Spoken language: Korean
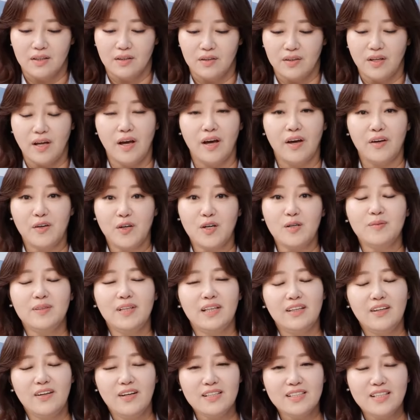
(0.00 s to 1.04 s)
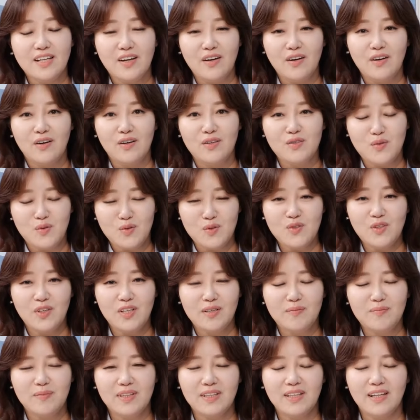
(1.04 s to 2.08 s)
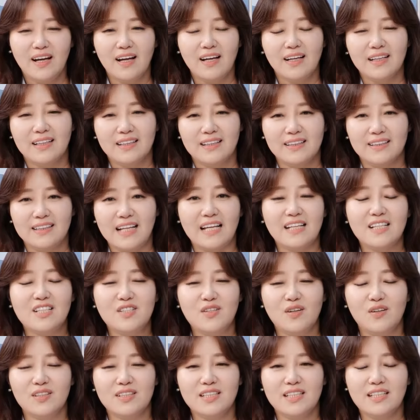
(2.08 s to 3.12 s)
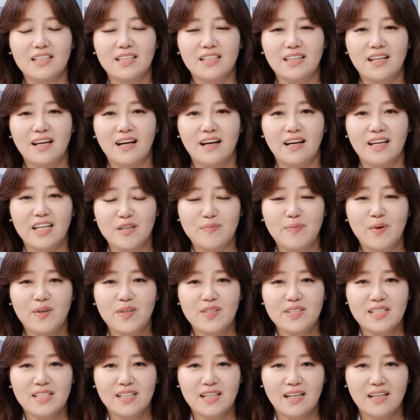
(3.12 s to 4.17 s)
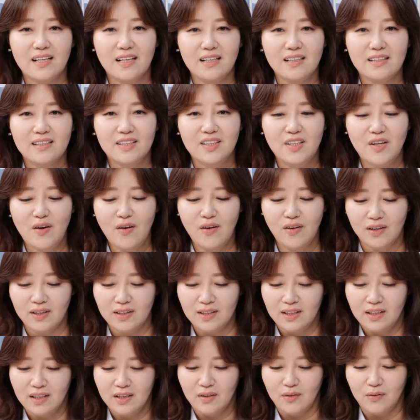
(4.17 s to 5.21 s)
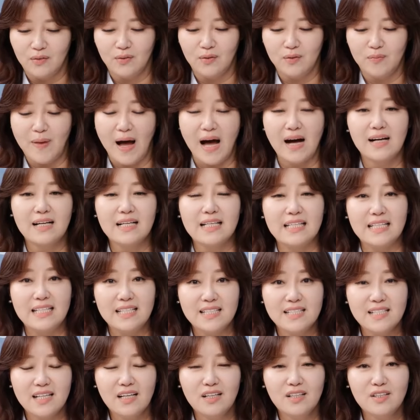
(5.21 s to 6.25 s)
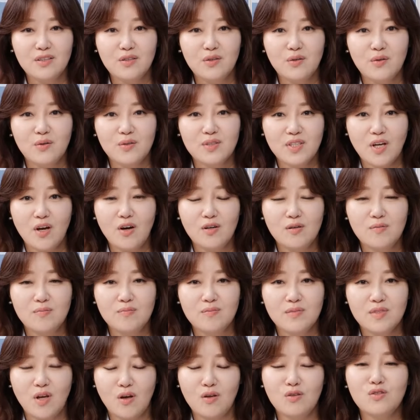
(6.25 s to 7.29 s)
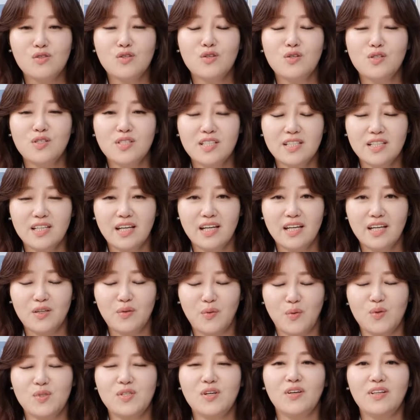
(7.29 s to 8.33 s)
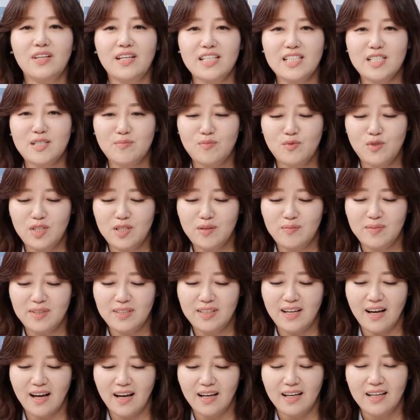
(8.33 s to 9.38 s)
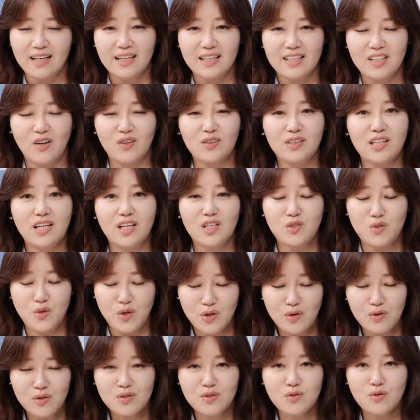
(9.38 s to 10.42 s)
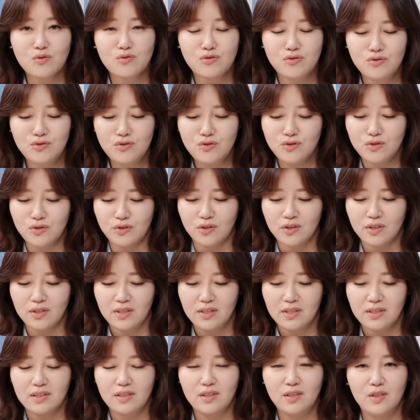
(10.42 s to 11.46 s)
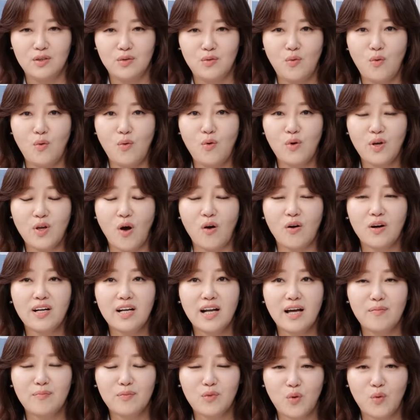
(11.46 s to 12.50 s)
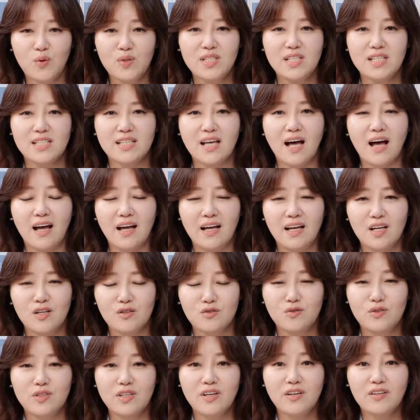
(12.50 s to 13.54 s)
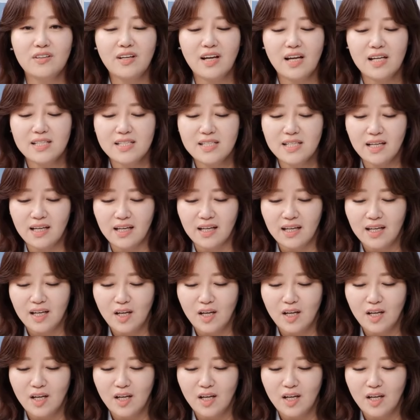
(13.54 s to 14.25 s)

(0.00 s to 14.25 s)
네, 여러분 안녕하세요. 송주영입니다. 나는 정치인이다. 이번 시간에는요, 어, 마을 이장으로 처음 선출직에 도전하신 분입니다. 역대 최연소 군수, 그리고 경남 도지사, 국회의원까지